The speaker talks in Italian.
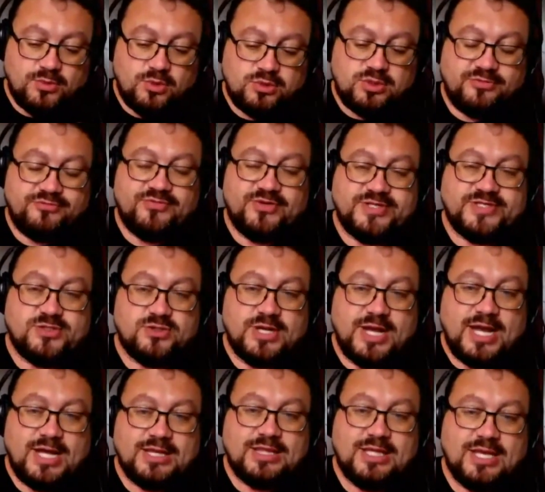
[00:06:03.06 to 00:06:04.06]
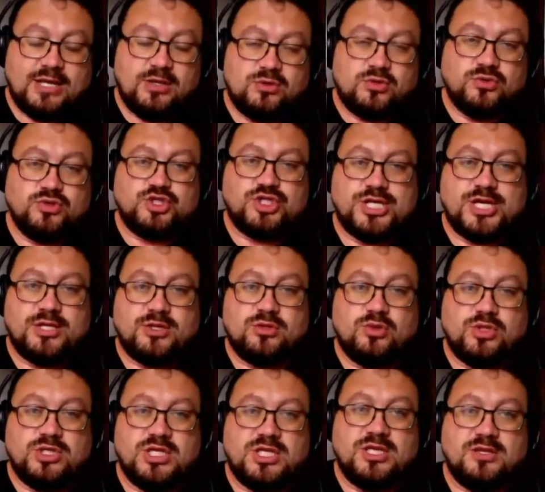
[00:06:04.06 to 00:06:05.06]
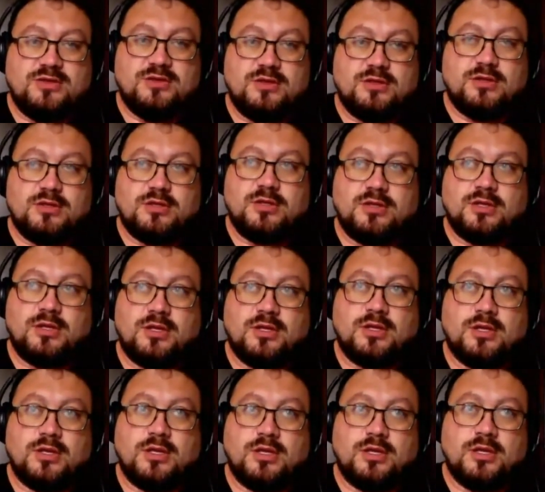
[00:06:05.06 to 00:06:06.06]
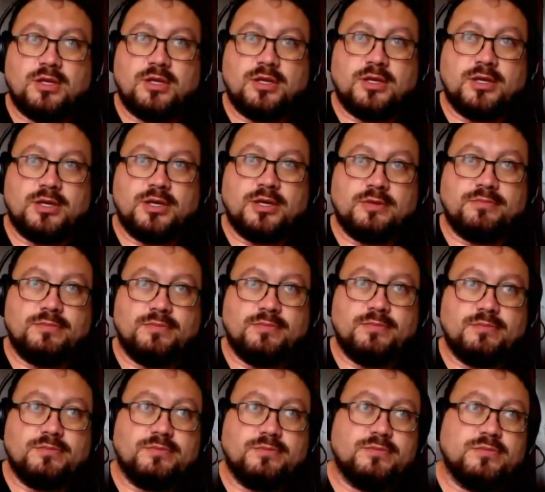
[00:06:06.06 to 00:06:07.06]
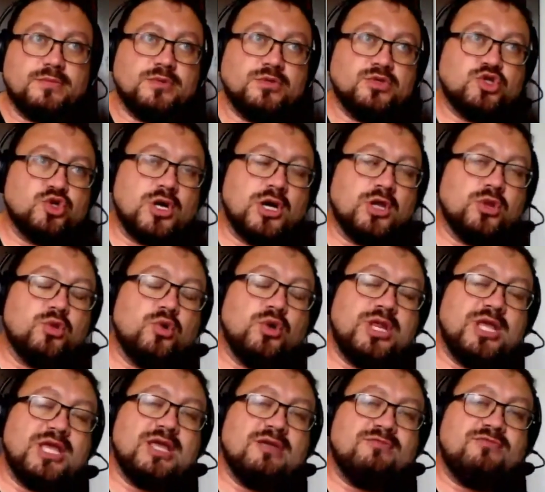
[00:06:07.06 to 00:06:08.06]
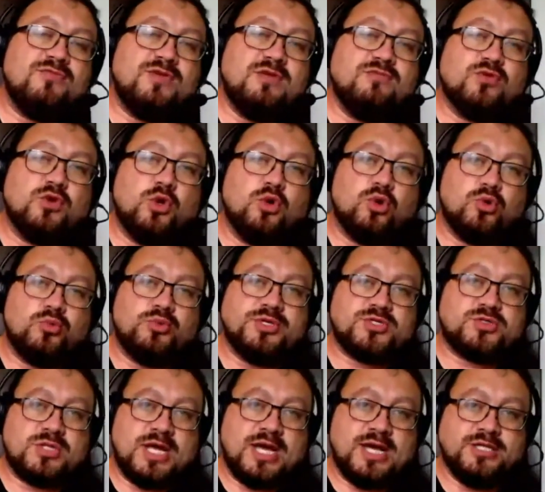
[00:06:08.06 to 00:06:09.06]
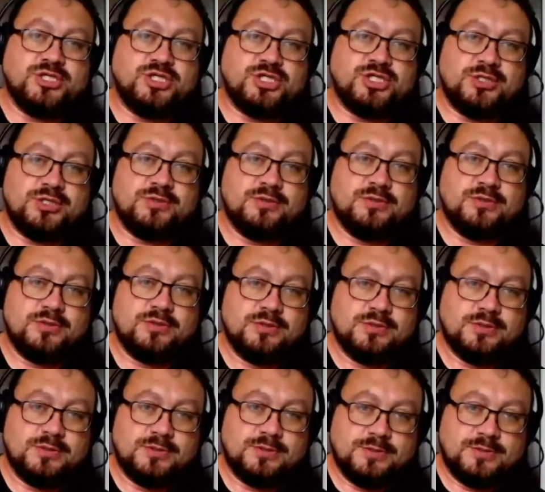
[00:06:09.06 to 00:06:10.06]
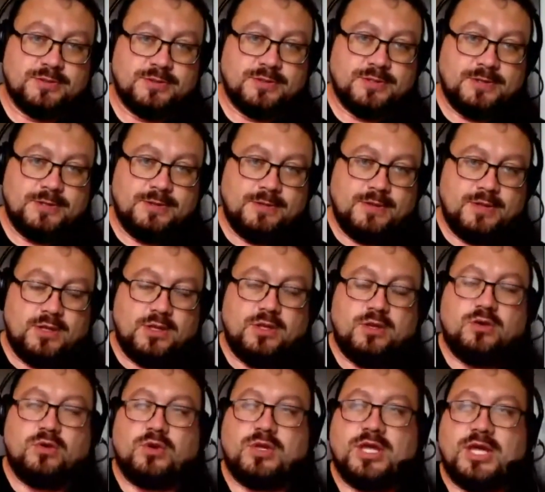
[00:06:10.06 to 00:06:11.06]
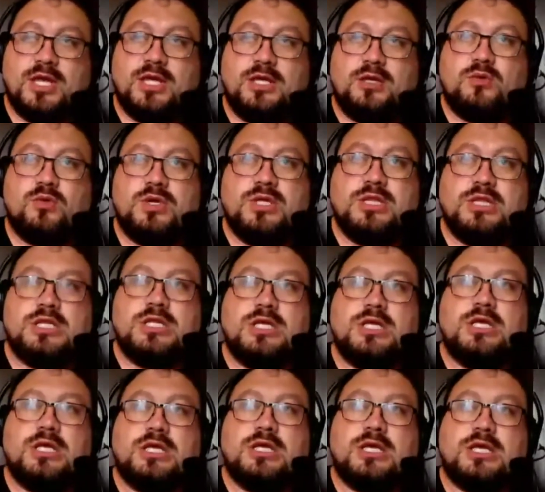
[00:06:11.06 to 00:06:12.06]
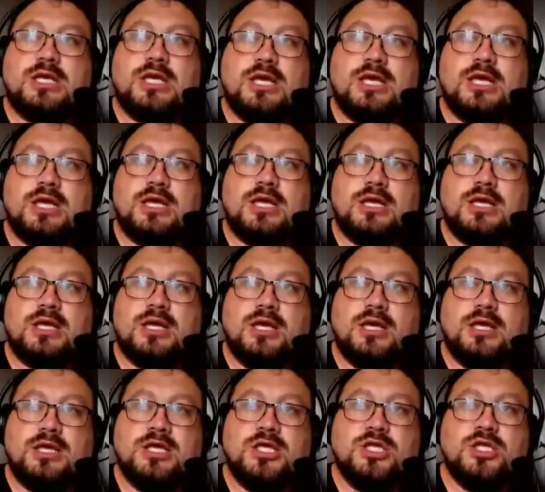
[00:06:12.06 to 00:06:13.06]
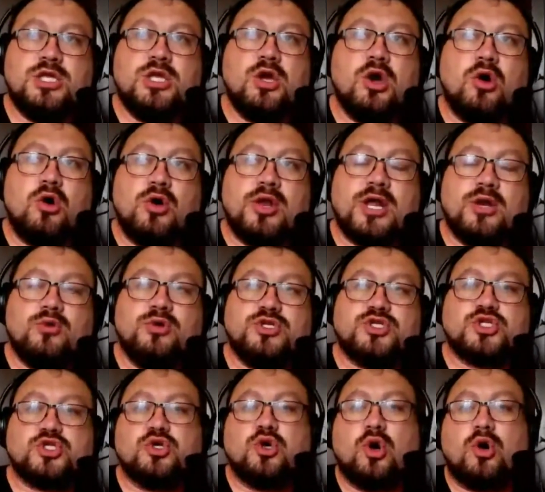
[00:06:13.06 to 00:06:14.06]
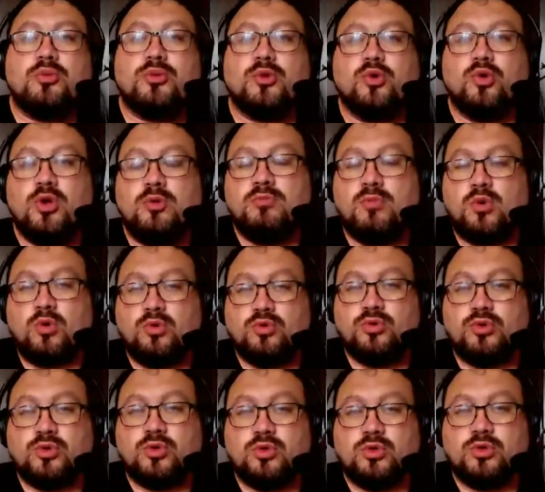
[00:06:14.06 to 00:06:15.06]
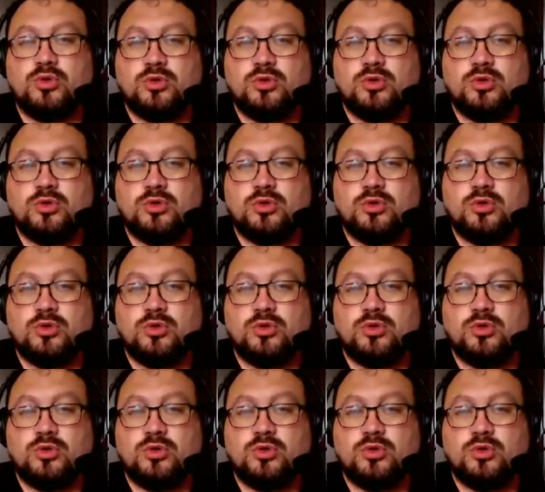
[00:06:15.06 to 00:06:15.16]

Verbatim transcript: affezionati al concetto di eh, giocatori che vivono i loro personaggi. Mm-hmm ok? Quindi che eh, ignorano e scoprono il mondo.